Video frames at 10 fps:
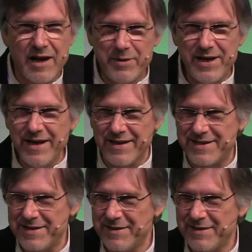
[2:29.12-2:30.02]
Ich glaube
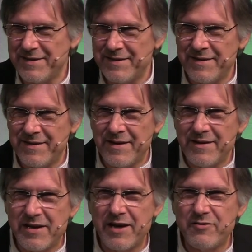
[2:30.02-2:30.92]
nicht.
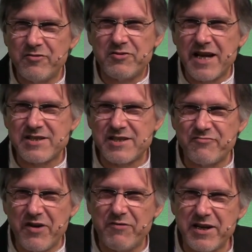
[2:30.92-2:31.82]
Denn das,